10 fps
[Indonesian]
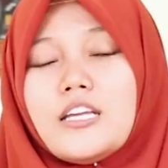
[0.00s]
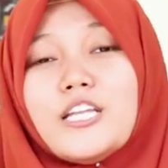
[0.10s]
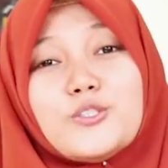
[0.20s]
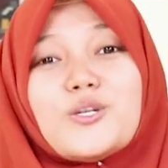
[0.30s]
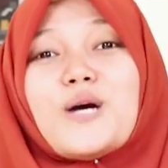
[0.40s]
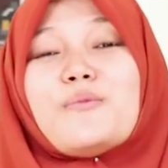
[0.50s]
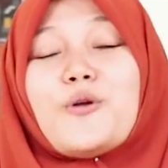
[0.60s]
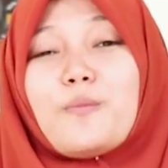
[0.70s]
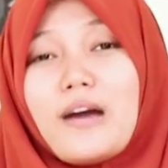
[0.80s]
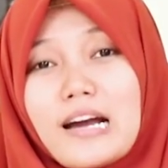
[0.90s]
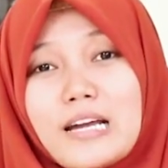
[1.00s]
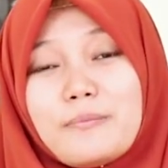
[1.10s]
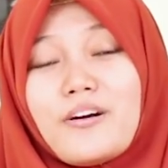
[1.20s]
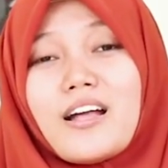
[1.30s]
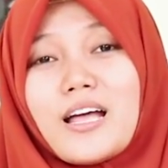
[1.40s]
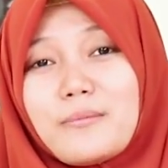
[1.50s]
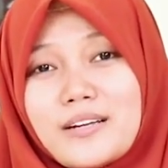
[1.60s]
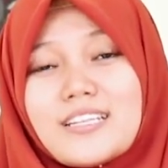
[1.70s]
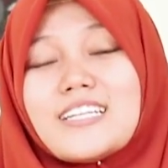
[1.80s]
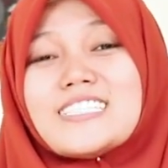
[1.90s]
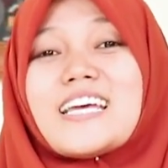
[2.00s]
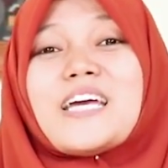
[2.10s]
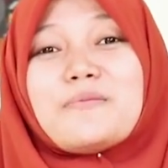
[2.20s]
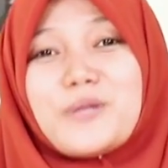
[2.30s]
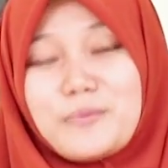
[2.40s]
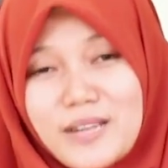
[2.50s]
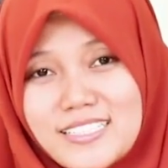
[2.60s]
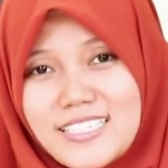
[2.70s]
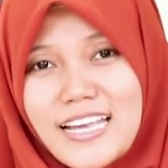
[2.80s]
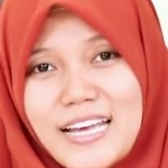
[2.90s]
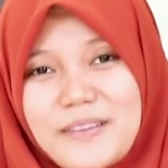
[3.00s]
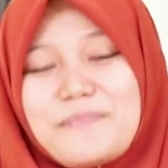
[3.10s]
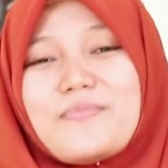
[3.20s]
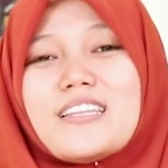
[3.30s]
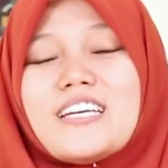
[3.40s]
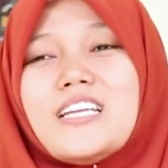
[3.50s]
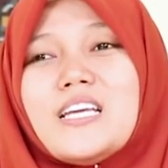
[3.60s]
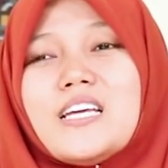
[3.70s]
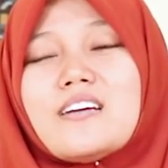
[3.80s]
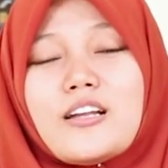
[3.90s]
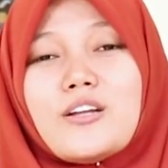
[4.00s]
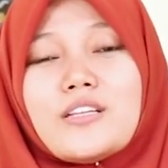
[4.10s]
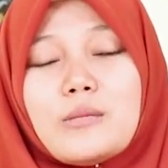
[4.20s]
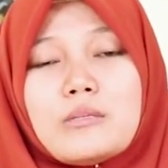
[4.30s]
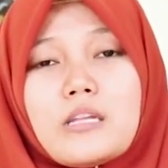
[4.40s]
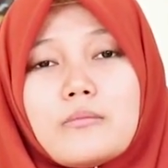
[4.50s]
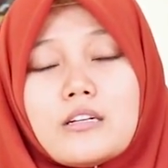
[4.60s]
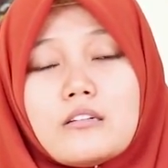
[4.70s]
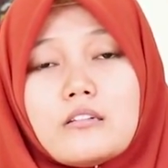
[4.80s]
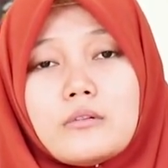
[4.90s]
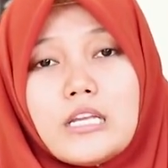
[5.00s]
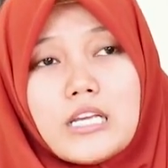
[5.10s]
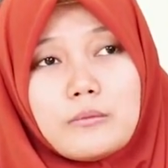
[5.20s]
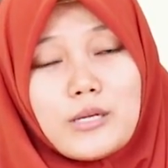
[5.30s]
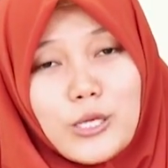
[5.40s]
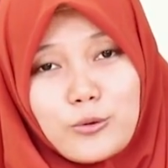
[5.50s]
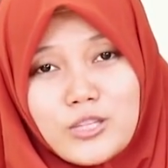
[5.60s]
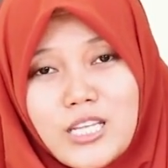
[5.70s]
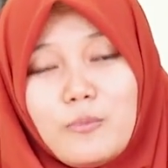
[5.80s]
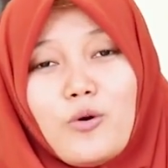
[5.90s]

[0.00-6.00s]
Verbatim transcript: Ini juga merupakan pengalaman dari saya pribadi ya jadi kalau teman-teman ingin mengikuti